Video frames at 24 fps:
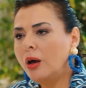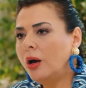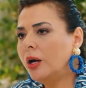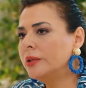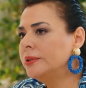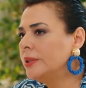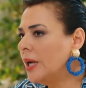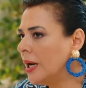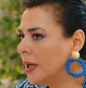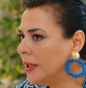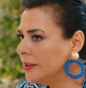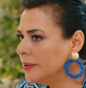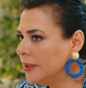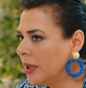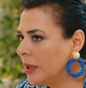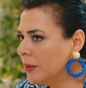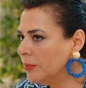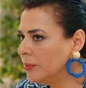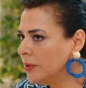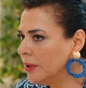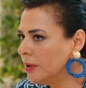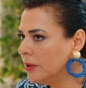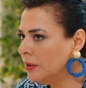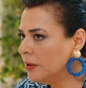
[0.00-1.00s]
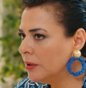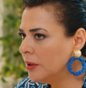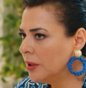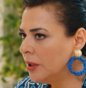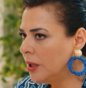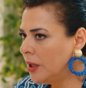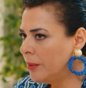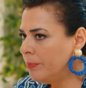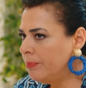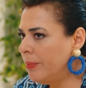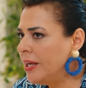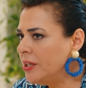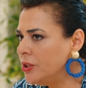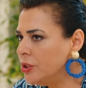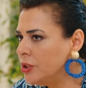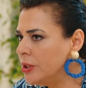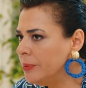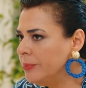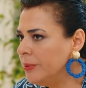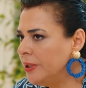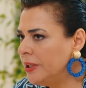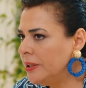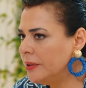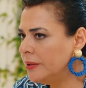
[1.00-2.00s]
Adalet abla,
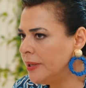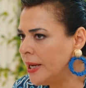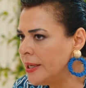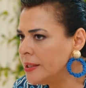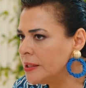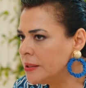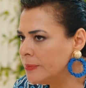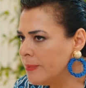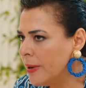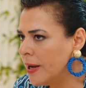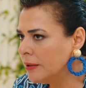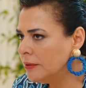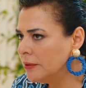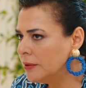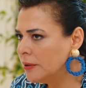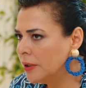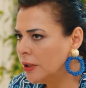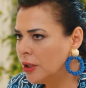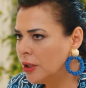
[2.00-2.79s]
Benjamin'i resmen